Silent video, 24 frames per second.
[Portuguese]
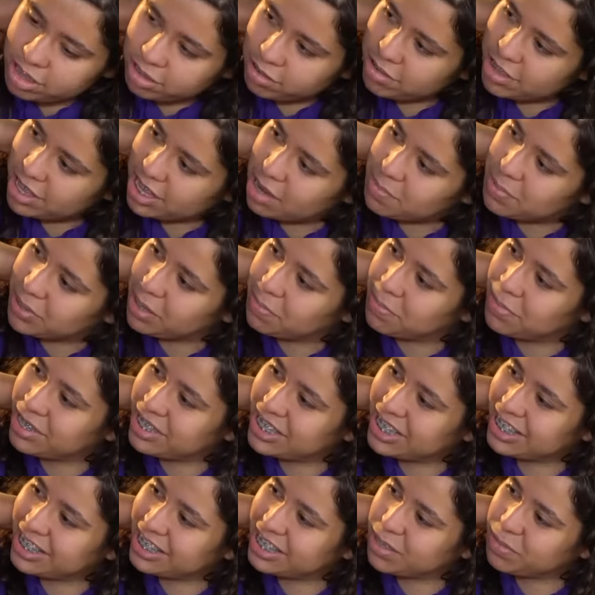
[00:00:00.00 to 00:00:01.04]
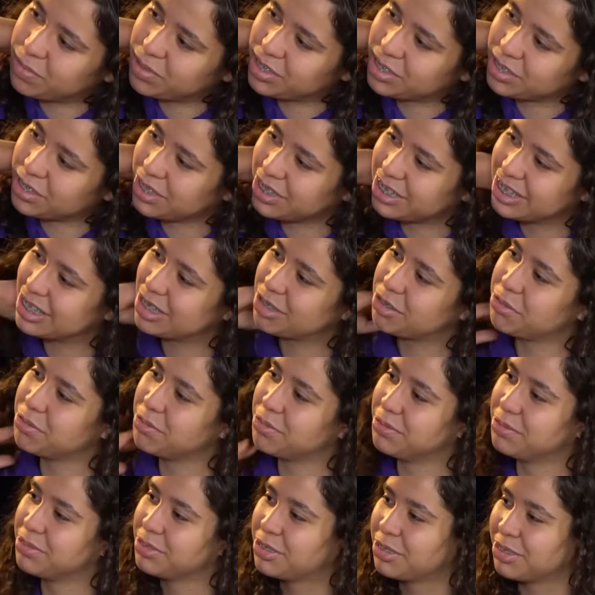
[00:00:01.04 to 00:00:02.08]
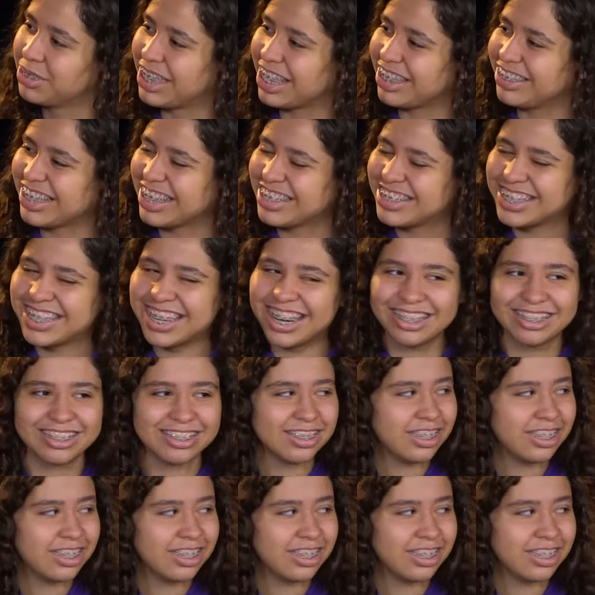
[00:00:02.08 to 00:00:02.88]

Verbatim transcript: anos de etapa depois, aqui estamos nós, com bom, tudo tendo dado certo.